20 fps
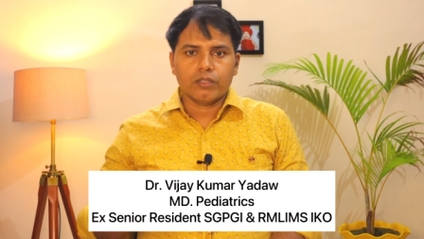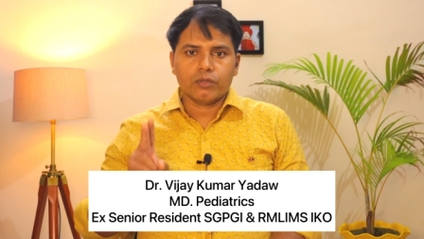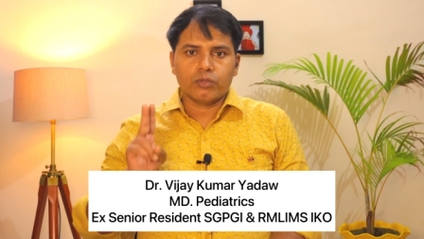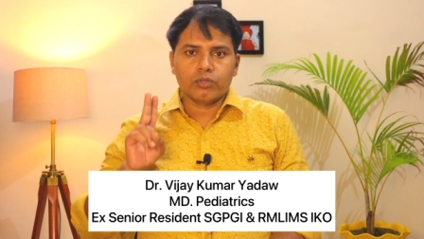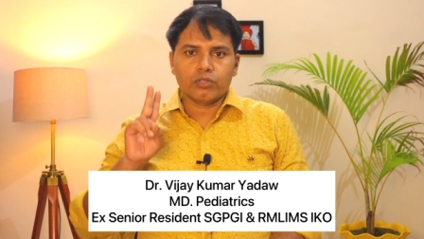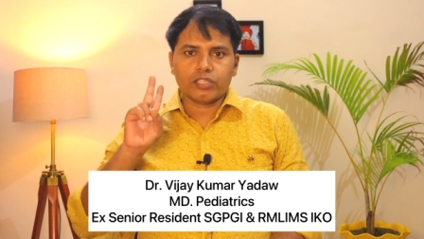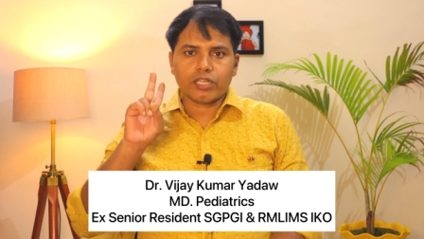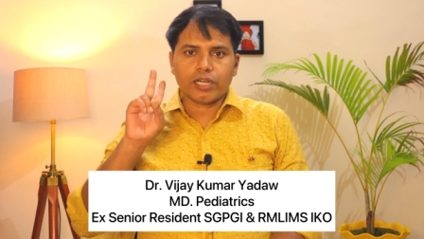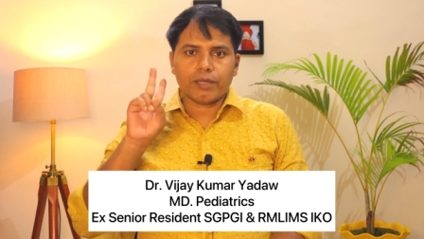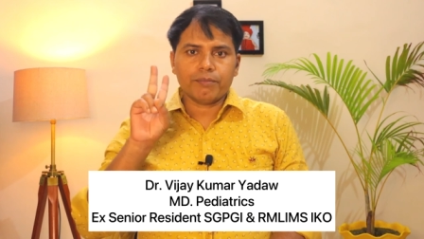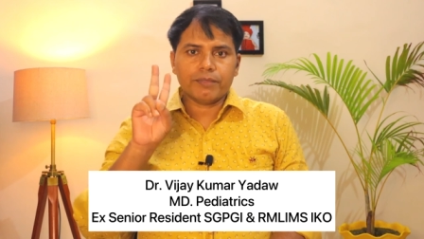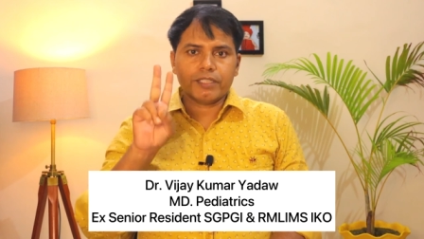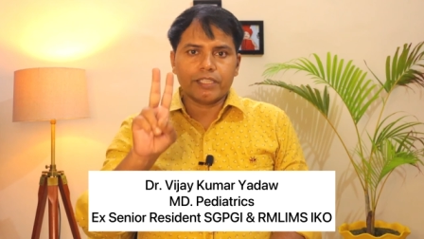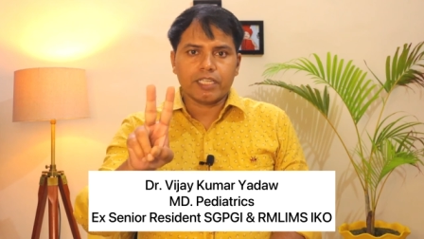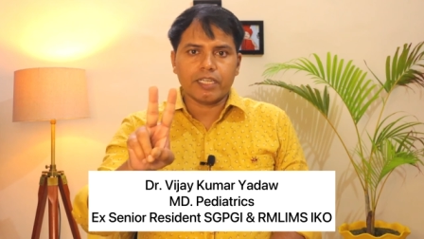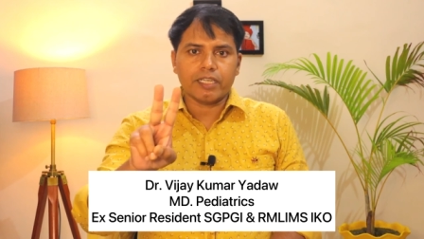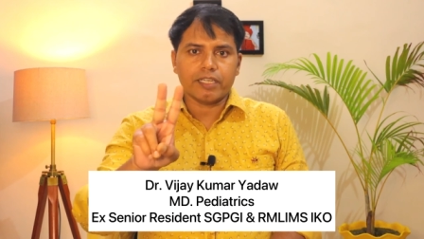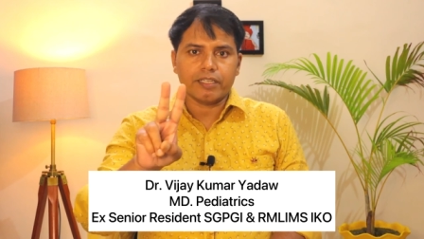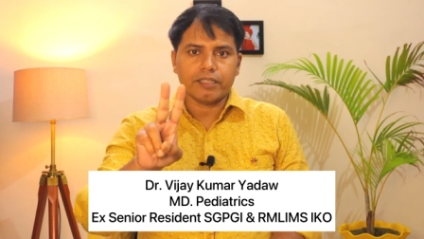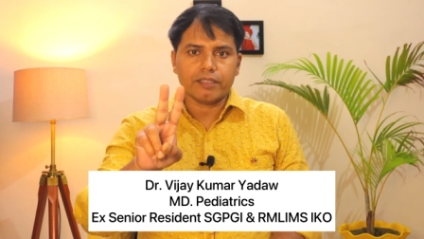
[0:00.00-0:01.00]
दूसरा
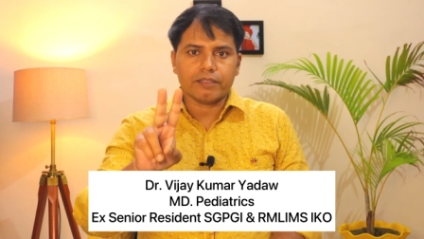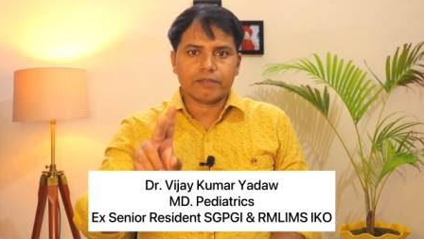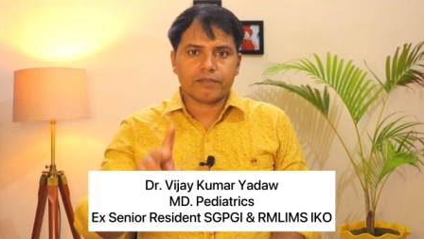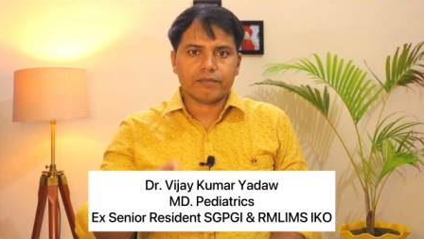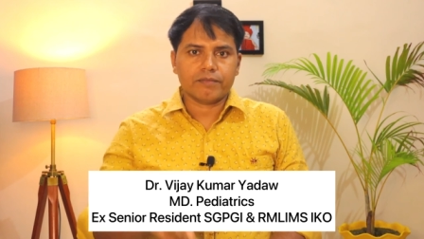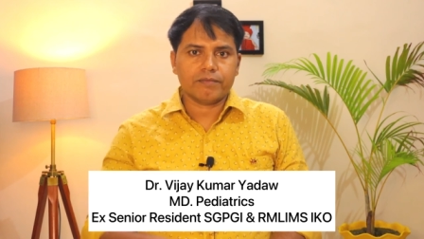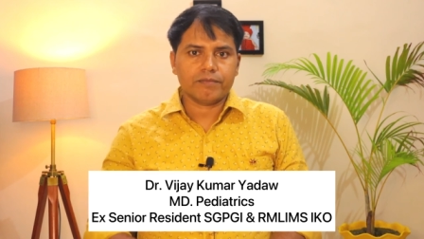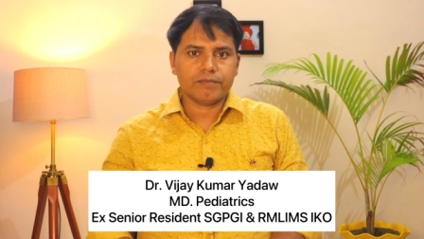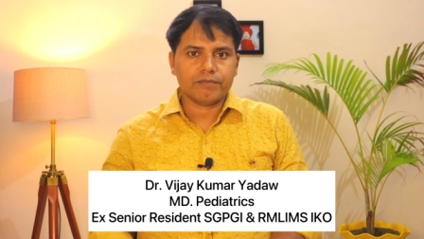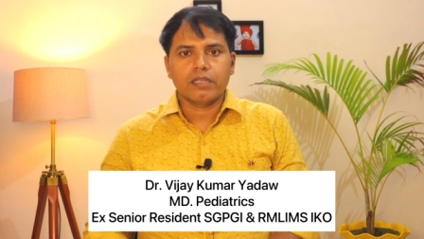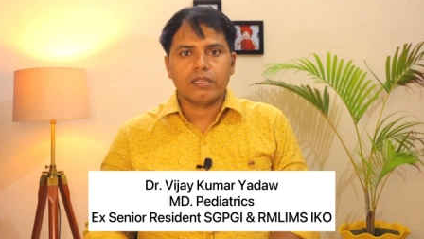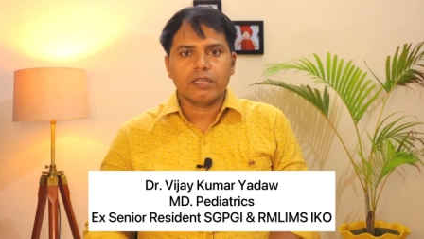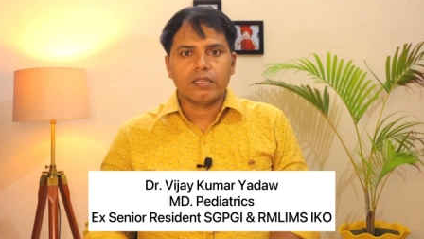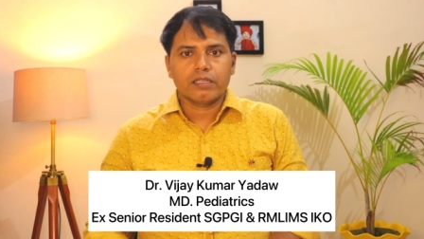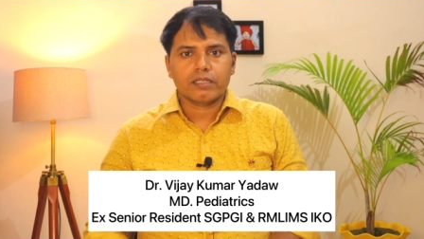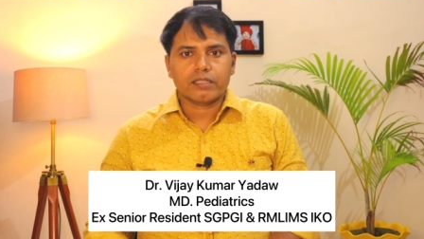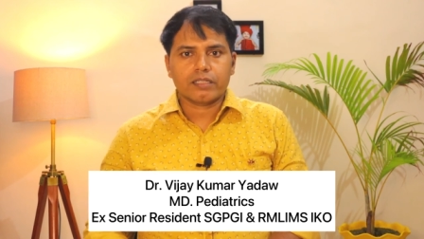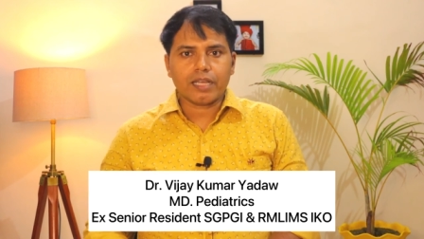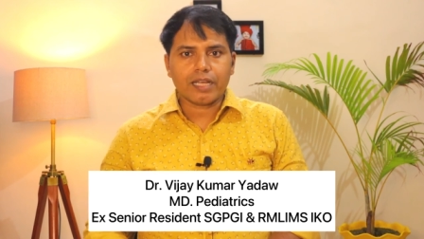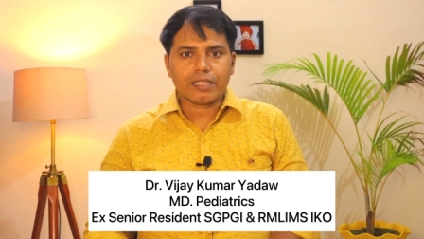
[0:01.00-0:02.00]
मिथ है
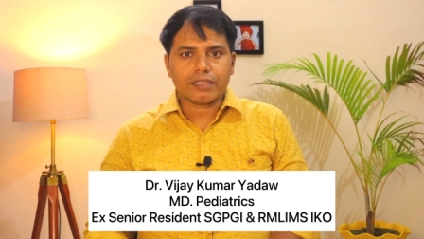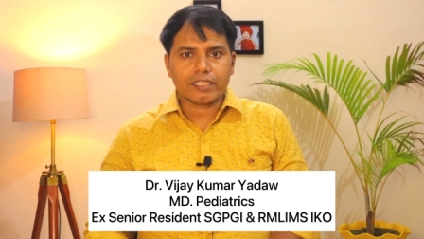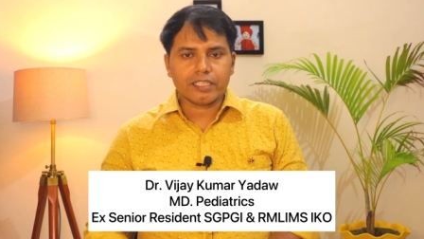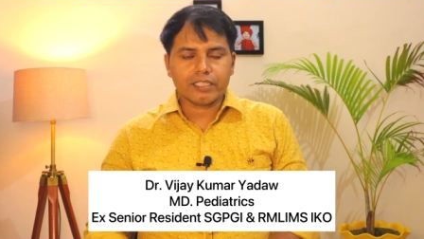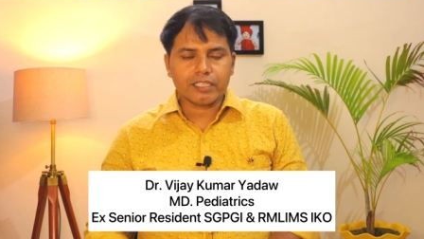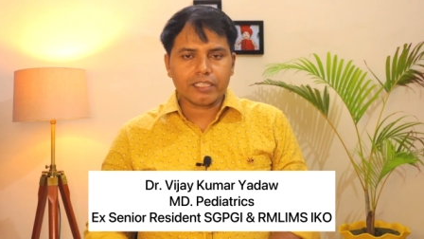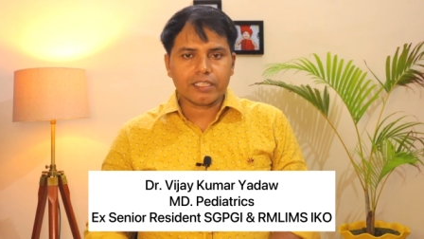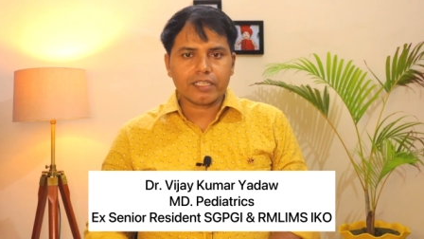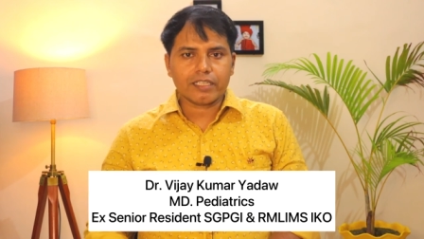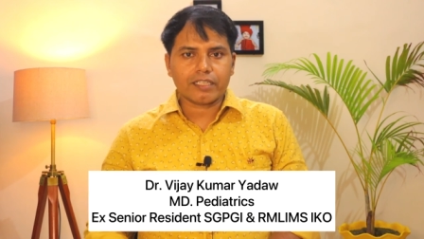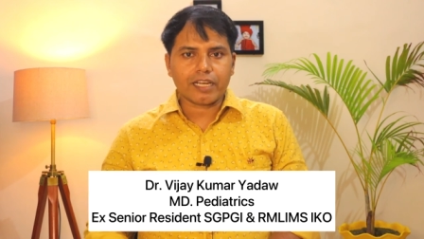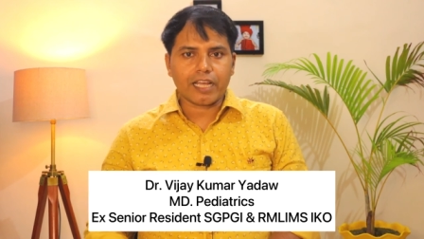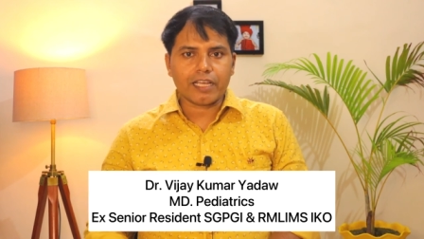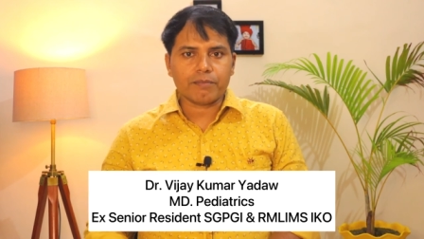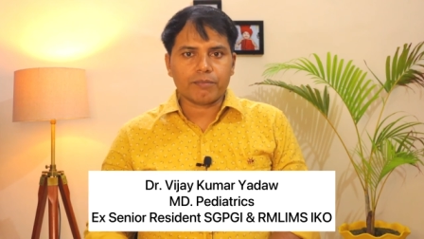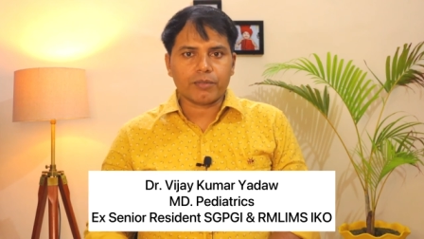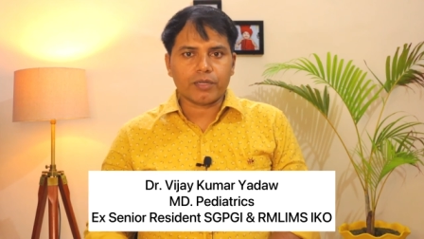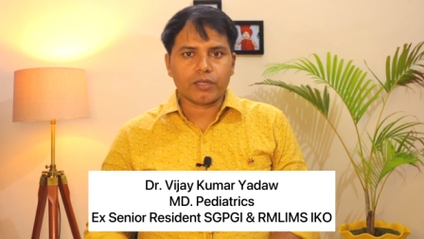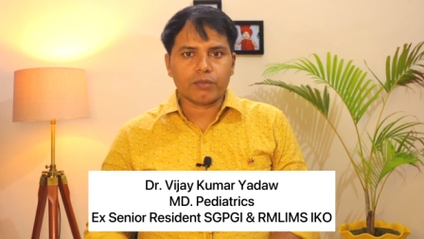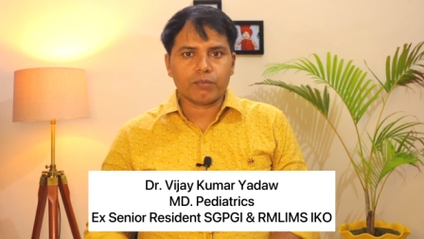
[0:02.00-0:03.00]
क्या टीदिंग के
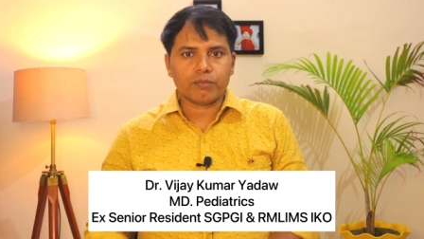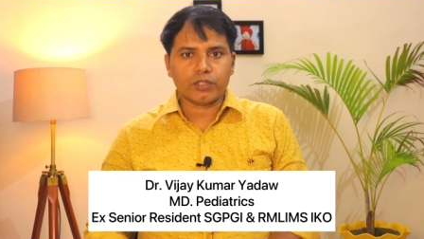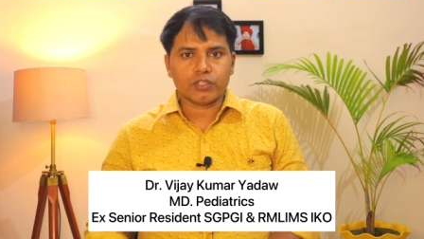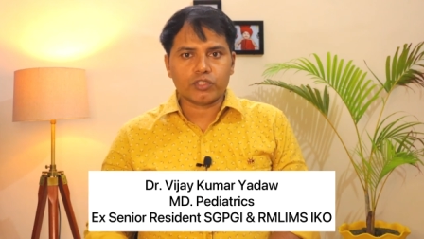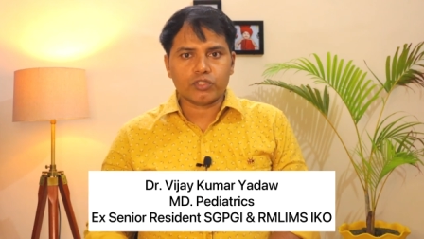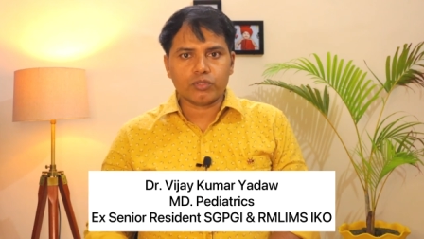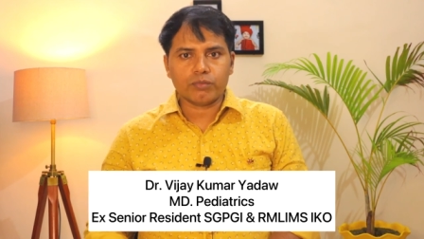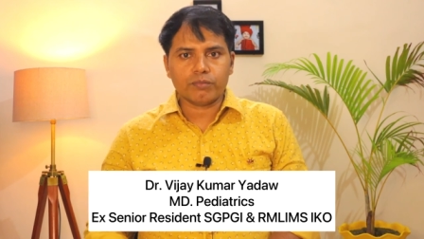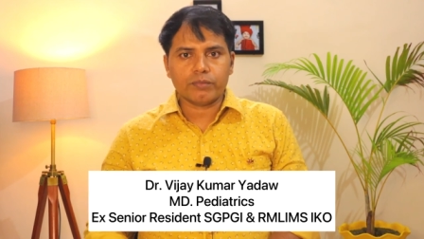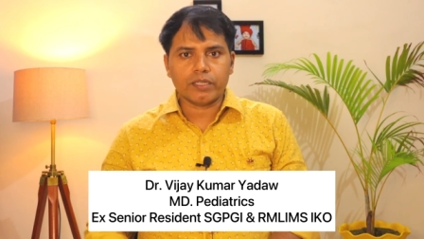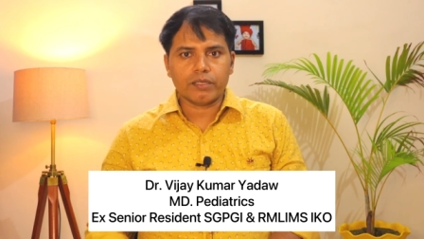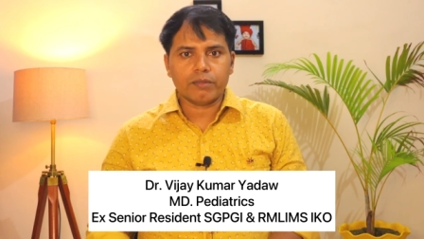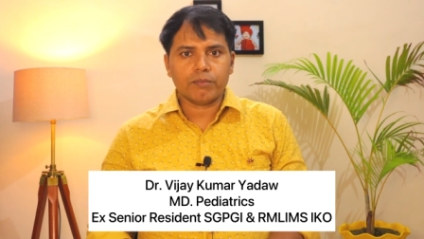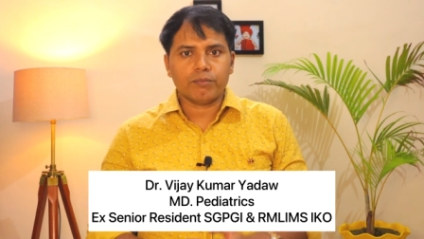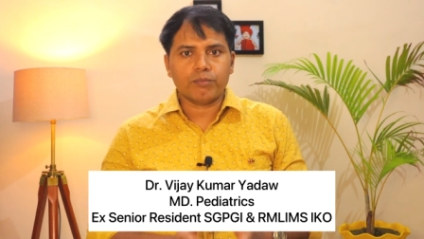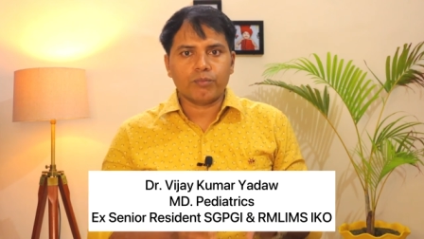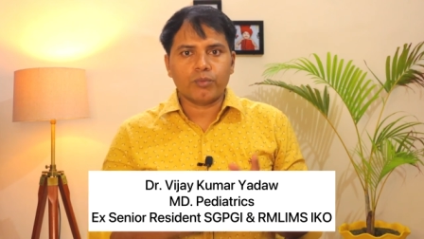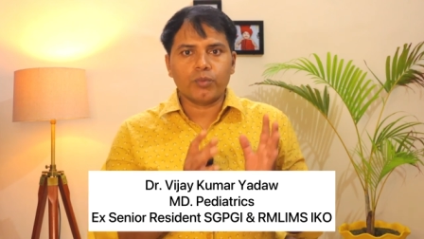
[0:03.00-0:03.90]
टाइम पर बच्चों में